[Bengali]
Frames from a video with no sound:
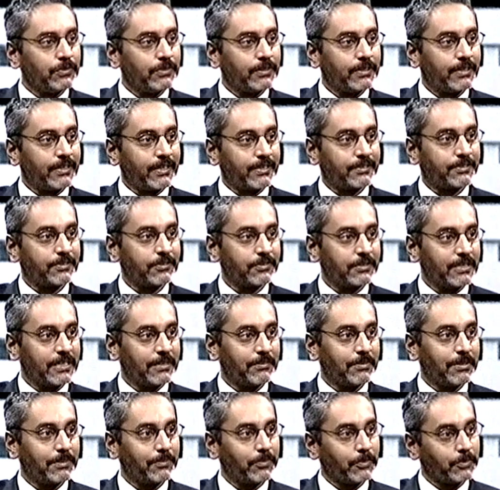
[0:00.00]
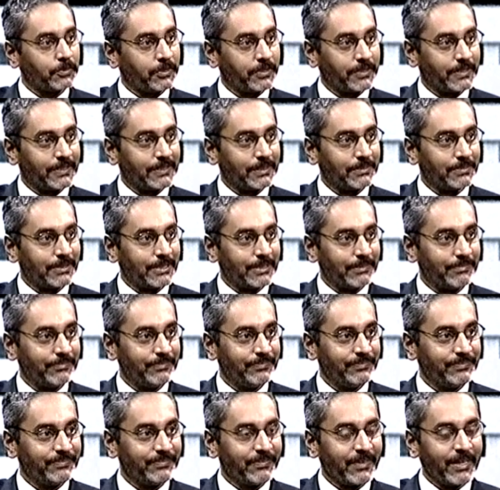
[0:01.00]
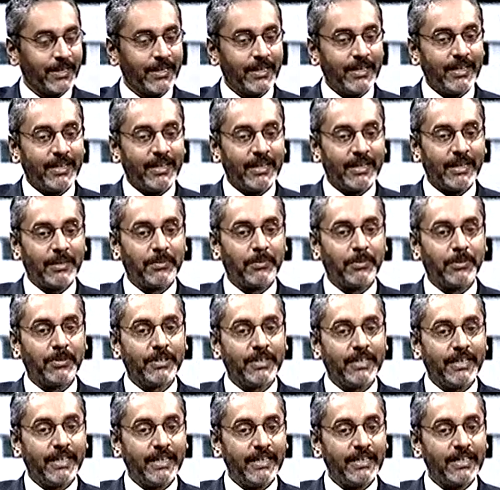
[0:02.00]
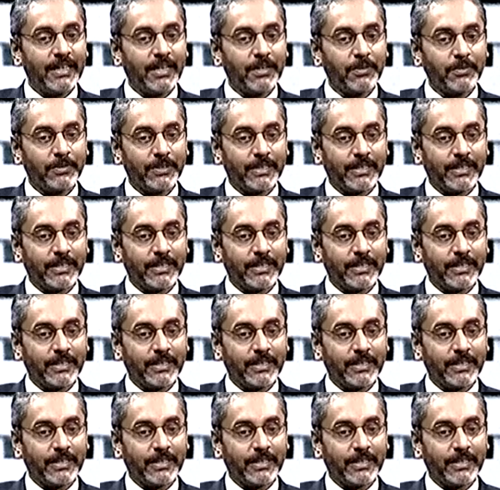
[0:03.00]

গ্রাসরুট লেভেলে পৌঁছে দিতে পারি এবং এই কারণে